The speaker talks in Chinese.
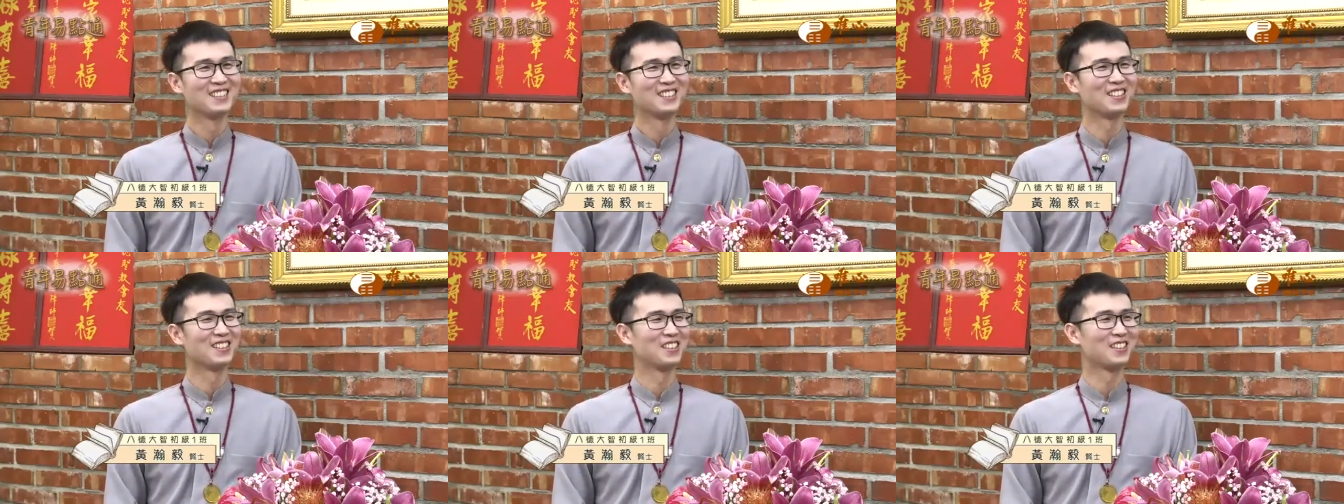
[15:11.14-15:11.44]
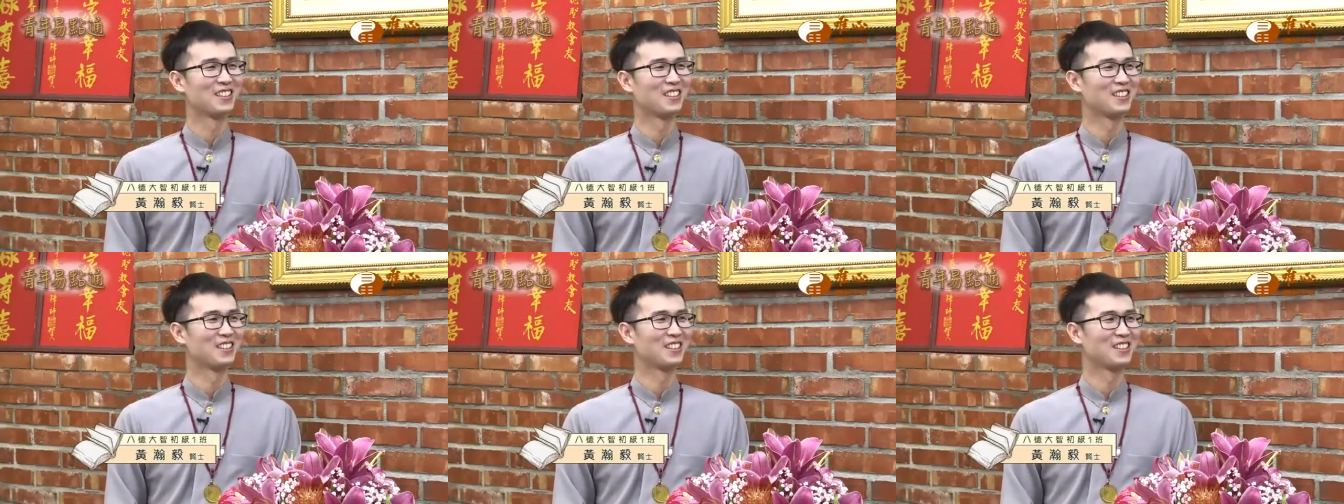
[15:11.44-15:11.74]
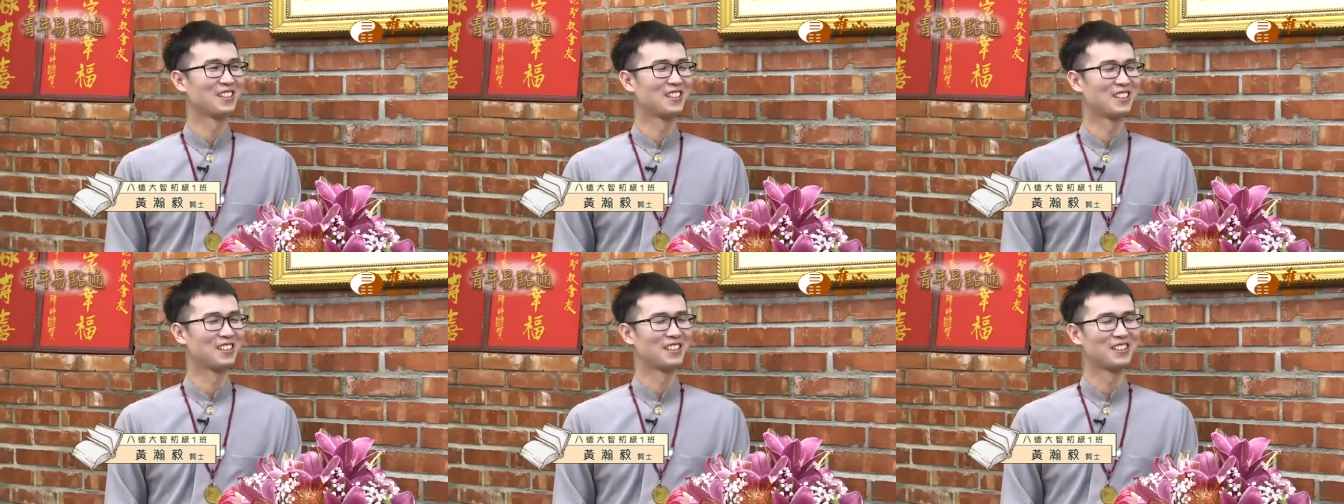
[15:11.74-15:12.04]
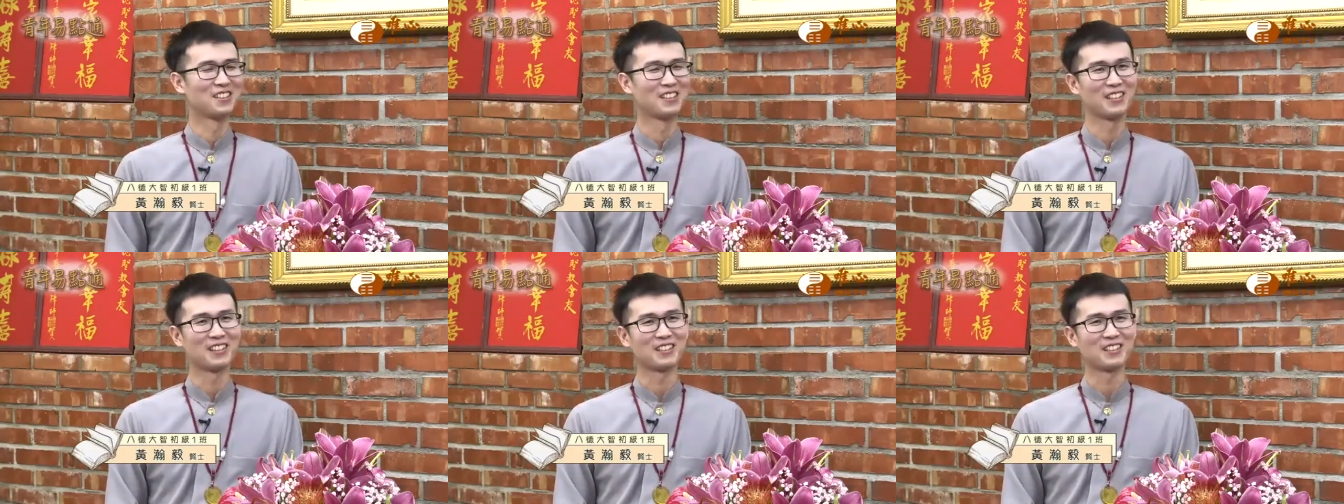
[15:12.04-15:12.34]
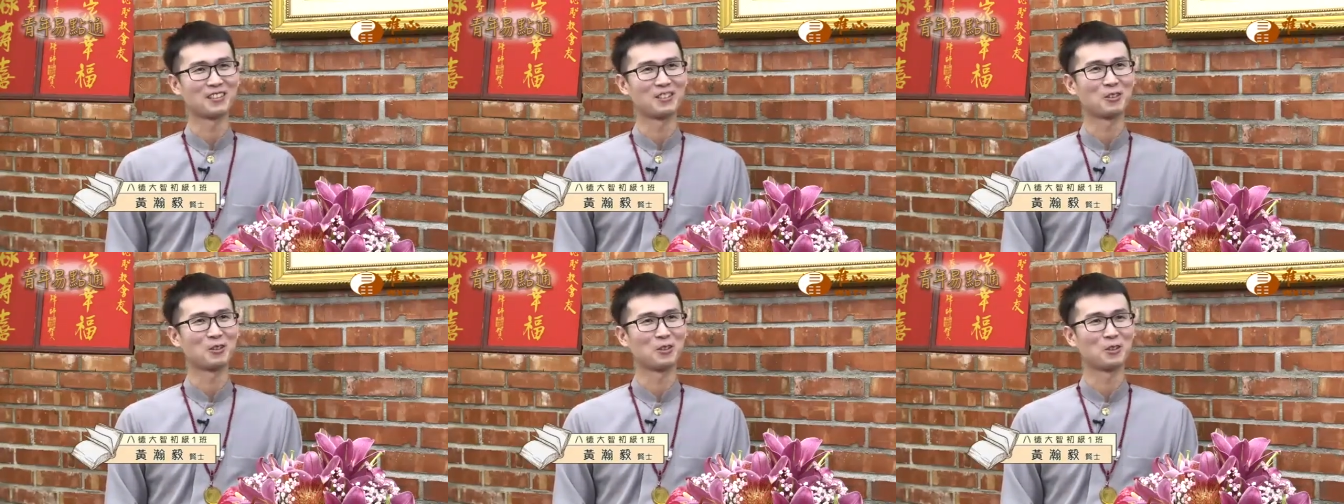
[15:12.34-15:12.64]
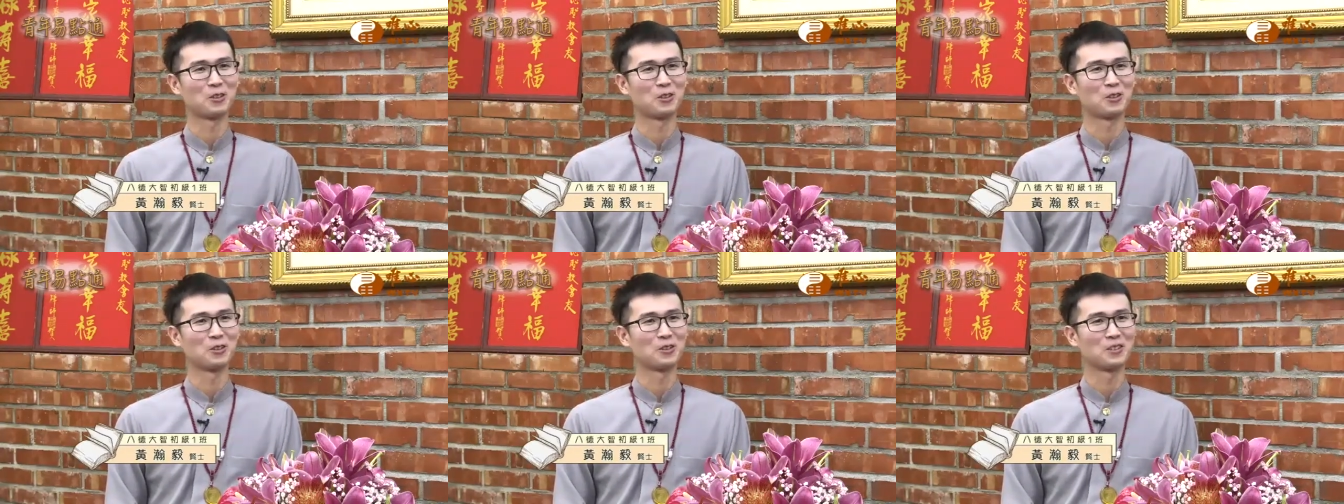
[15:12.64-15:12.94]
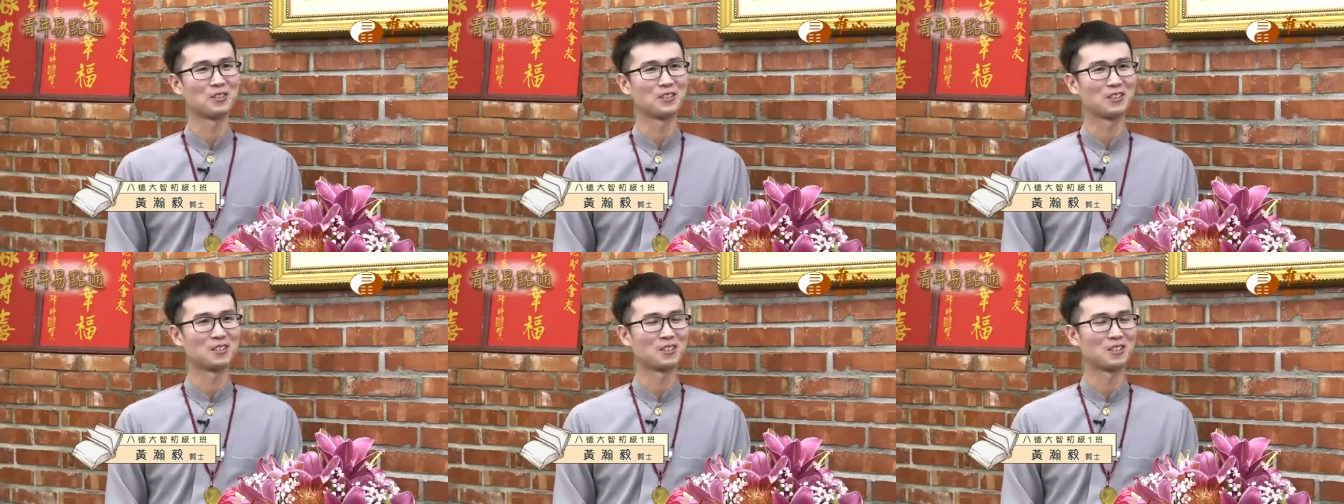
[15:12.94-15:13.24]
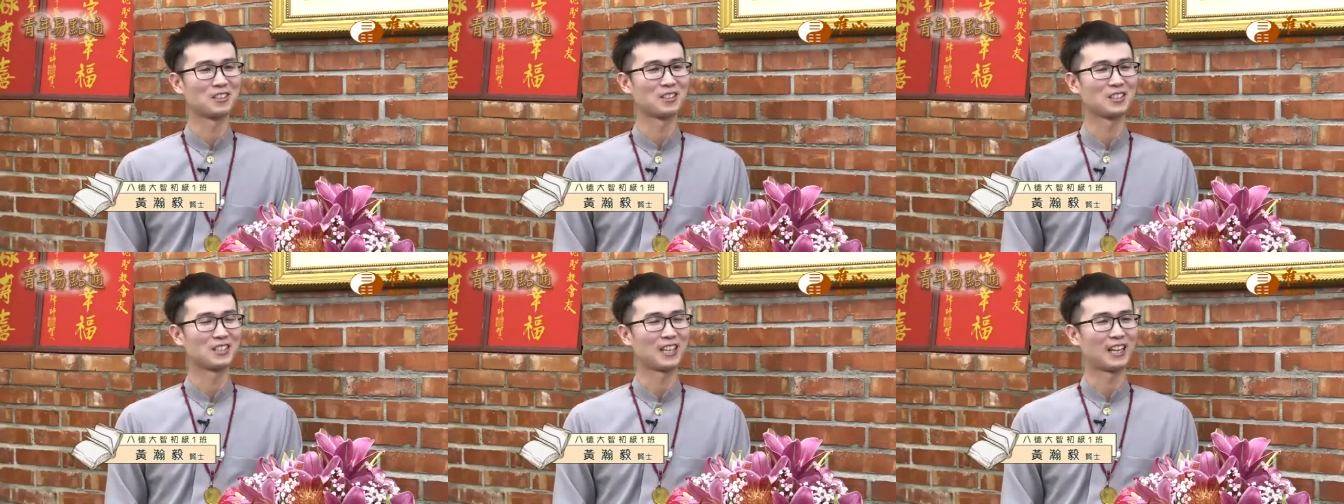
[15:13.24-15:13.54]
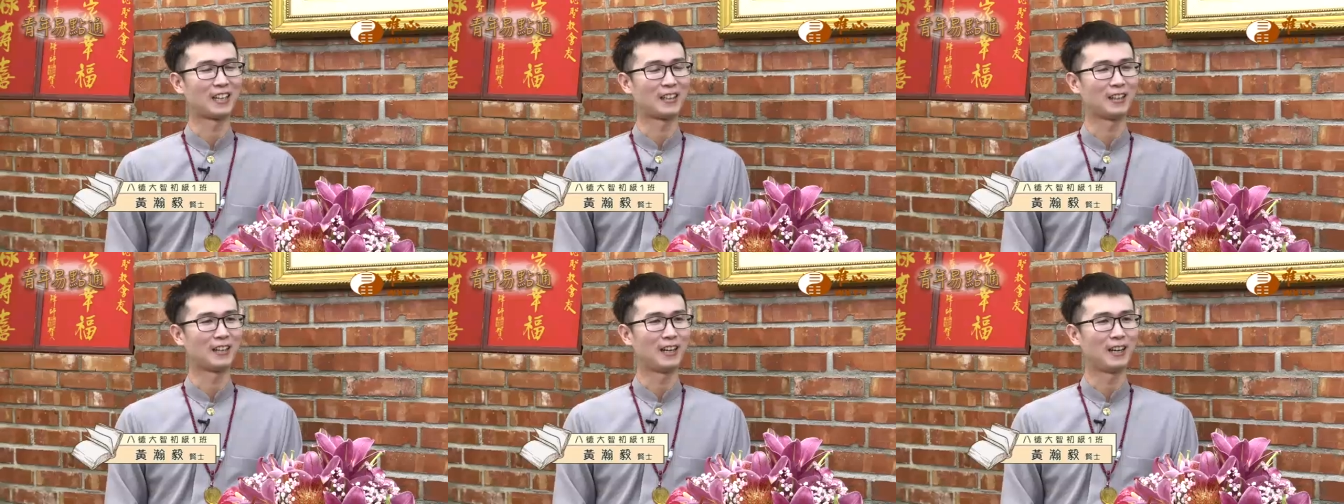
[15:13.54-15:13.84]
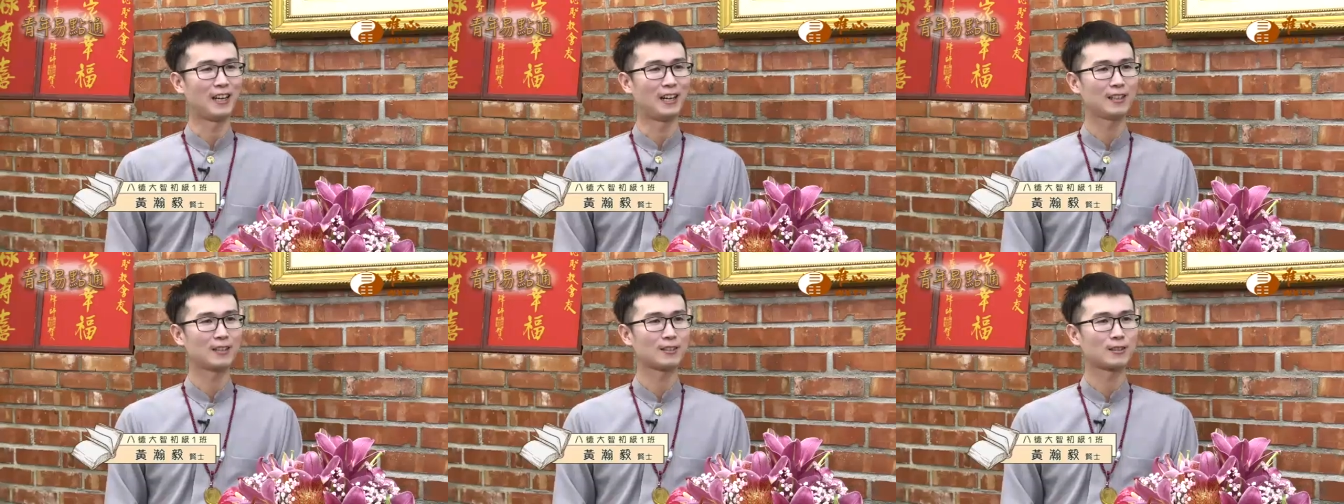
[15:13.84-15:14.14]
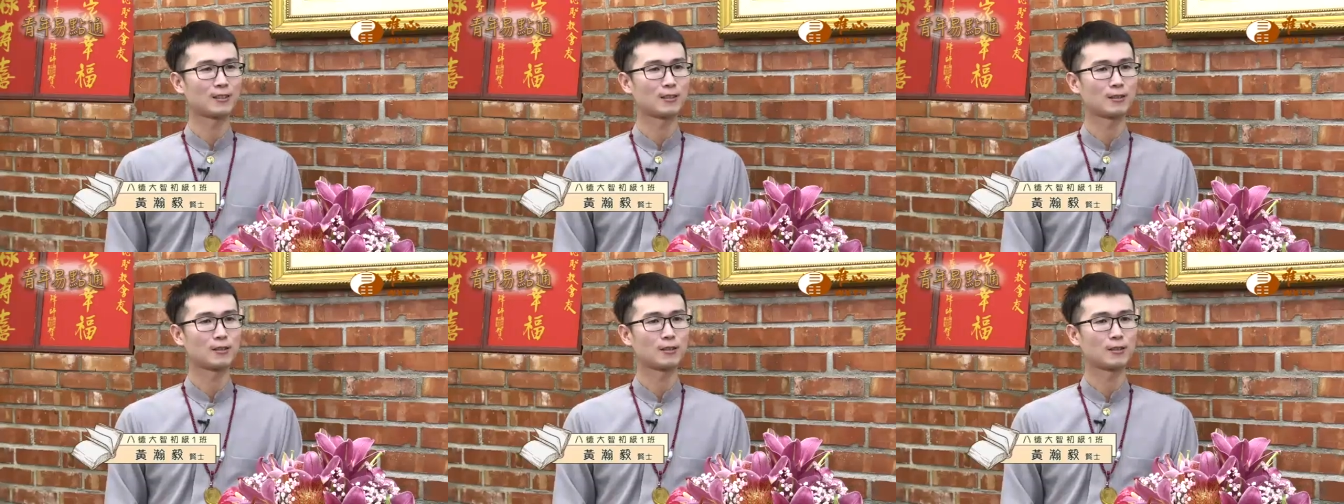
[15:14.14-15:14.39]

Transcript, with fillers: 对对对对对，就就是这样啊。